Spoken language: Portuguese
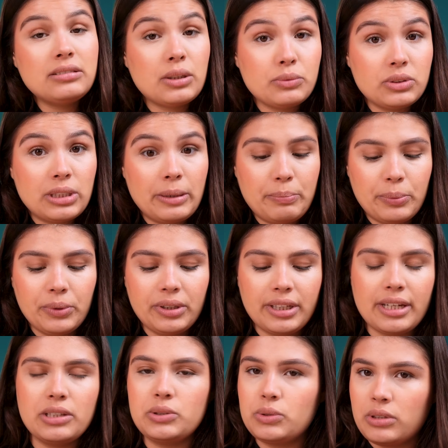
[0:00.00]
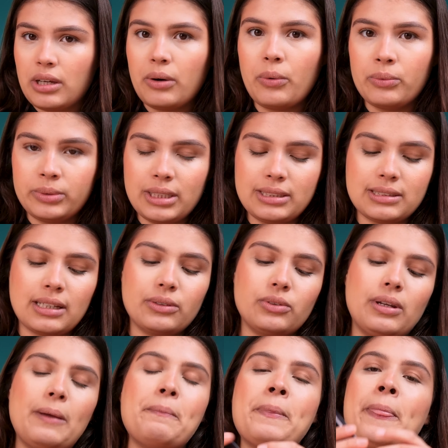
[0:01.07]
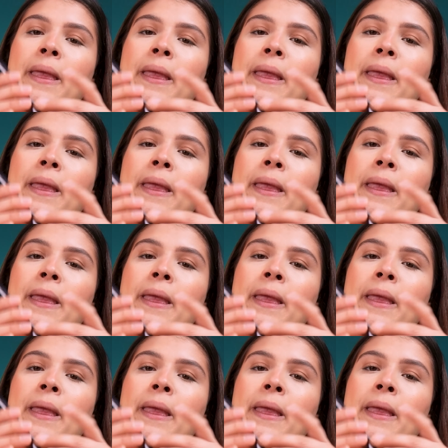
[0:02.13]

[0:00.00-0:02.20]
não sei por que isso está acontecendo, né?